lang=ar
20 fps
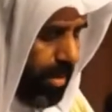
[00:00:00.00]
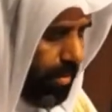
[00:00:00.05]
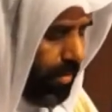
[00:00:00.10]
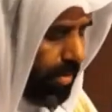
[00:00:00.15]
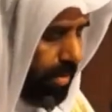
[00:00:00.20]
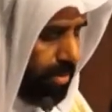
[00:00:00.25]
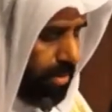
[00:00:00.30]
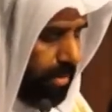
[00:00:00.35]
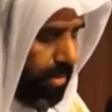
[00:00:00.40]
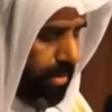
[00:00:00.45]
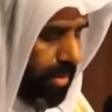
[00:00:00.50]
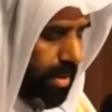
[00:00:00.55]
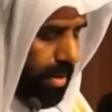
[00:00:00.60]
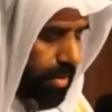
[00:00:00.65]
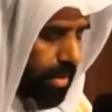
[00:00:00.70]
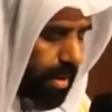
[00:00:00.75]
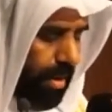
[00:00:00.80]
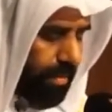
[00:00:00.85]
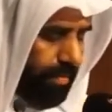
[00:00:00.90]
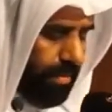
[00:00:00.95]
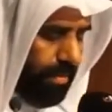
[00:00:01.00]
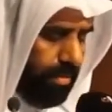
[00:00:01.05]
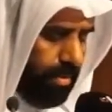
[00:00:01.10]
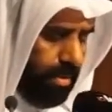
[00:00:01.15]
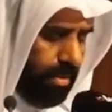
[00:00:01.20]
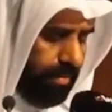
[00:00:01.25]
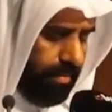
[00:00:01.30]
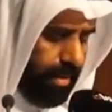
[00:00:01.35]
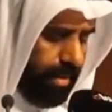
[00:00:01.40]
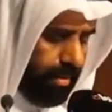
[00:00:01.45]
أواصرها
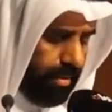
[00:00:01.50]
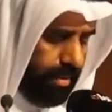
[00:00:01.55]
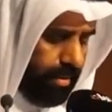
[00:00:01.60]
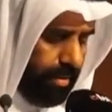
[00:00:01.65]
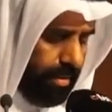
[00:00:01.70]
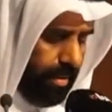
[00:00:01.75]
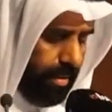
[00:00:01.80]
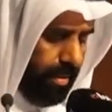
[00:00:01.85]
والحفاظ